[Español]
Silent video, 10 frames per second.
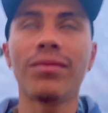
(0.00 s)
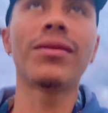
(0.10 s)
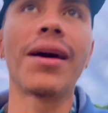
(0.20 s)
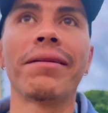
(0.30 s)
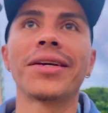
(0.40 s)

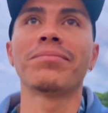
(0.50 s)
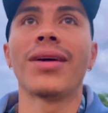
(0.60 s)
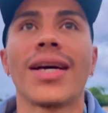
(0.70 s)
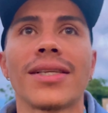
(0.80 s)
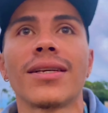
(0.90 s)
una vez
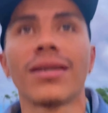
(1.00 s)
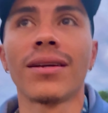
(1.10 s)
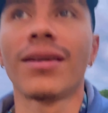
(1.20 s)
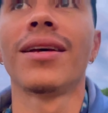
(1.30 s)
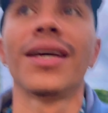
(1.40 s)
más.
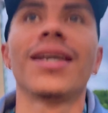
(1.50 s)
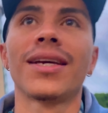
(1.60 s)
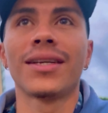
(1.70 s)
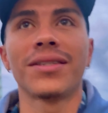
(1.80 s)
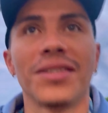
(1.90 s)

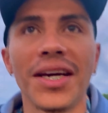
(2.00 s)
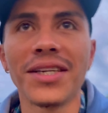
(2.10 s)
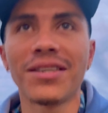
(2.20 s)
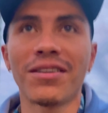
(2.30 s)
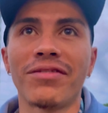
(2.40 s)
Ya
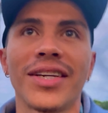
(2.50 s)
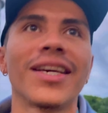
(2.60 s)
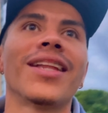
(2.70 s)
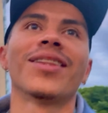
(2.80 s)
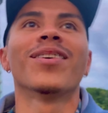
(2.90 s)
hice
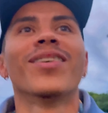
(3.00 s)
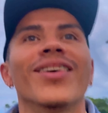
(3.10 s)
fallando.